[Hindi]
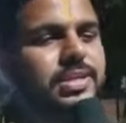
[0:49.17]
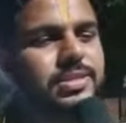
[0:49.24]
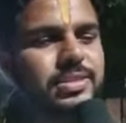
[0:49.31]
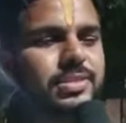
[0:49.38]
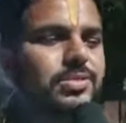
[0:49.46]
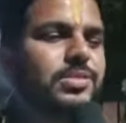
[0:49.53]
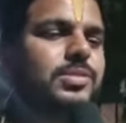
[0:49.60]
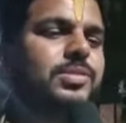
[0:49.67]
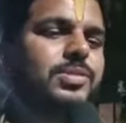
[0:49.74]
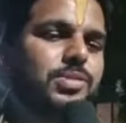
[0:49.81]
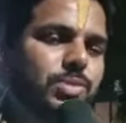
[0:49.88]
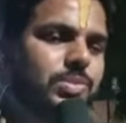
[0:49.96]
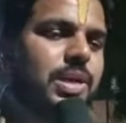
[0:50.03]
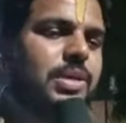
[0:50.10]
ऐसी
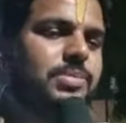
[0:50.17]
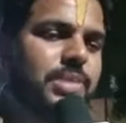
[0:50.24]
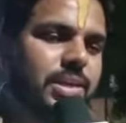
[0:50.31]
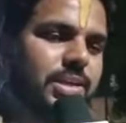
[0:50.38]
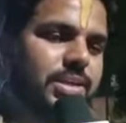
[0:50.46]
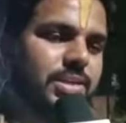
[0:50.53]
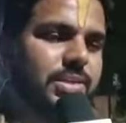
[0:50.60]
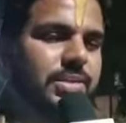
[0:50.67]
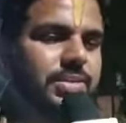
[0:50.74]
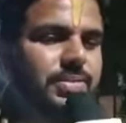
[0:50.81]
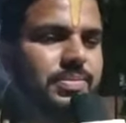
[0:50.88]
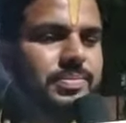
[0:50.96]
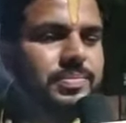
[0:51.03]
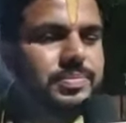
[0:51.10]
शुभकामना है
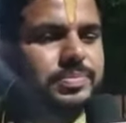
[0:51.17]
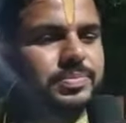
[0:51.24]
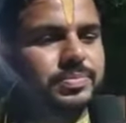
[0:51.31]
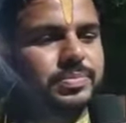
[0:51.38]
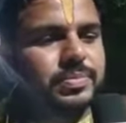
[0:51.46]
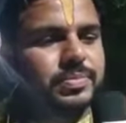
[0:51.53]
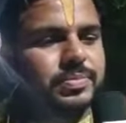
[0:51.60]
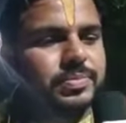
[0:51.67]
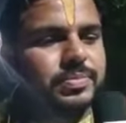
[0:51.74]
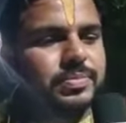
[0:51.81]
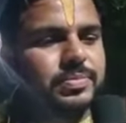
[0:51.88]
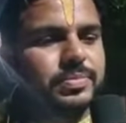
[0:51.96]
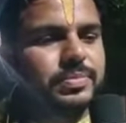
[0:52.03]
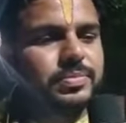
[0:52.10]
कुछ दो लाइन दोहा
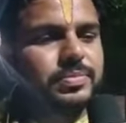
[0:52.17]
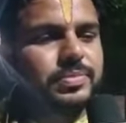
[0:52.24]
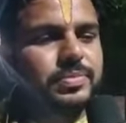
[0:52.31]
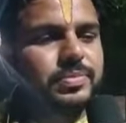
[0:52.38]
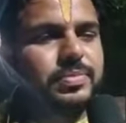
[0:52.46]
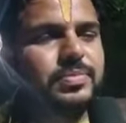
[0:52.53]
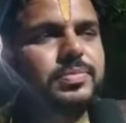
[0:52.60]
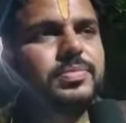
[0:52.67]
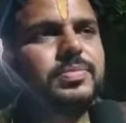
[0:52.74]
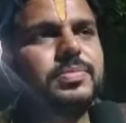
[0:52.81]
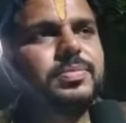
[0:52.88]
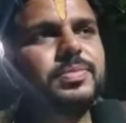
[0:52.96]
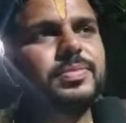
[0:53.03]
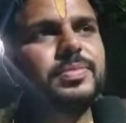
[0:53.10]
की महाराज जी